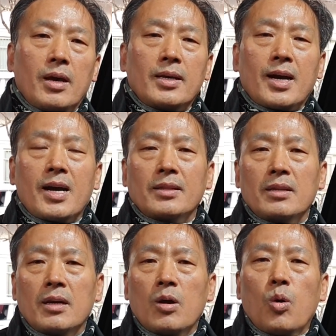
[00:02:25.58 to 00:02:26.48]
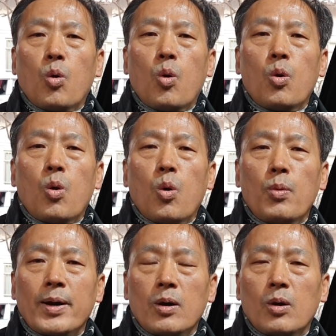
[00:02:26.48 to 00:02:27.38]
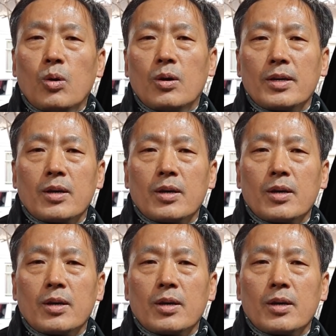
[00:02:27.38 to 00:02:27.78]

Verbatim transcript: 약 한 5, 만 어, 어,